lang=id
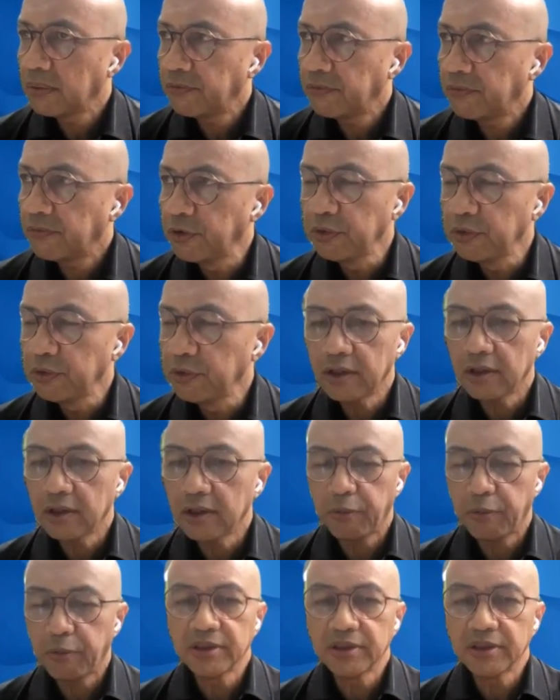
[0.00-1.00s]
view-nya tetap
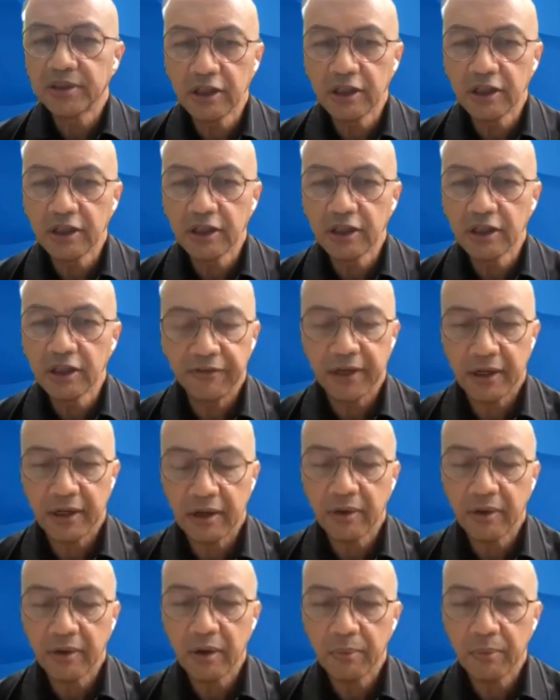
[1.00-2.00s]
positif ya, Fer, ya,
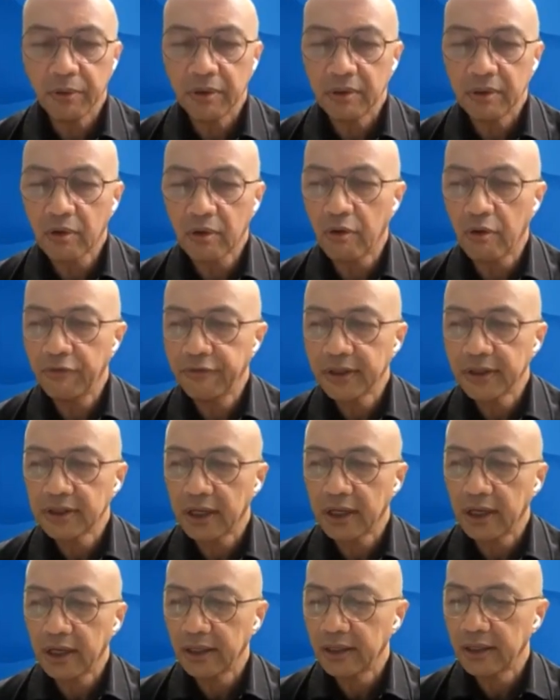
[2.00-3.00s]
walaupun COVID
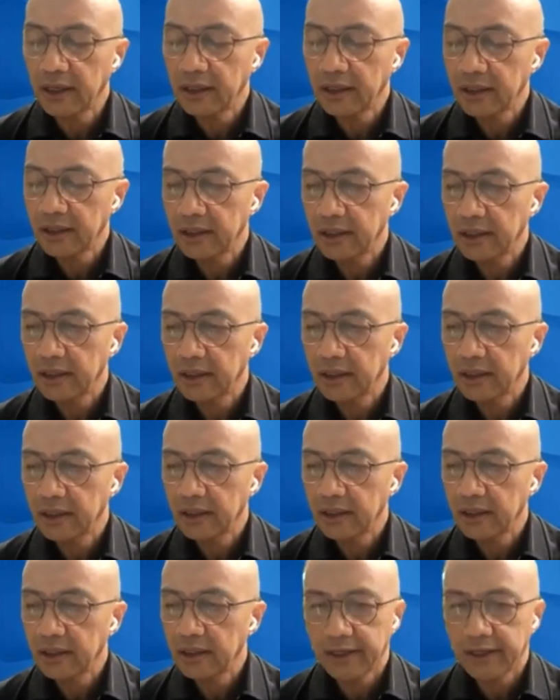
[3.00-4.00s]
sekarang kita lagi
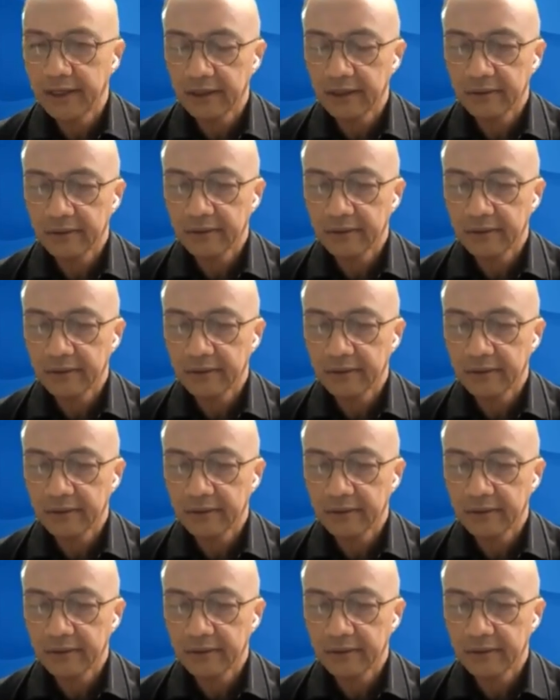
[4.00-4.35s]
naik ya.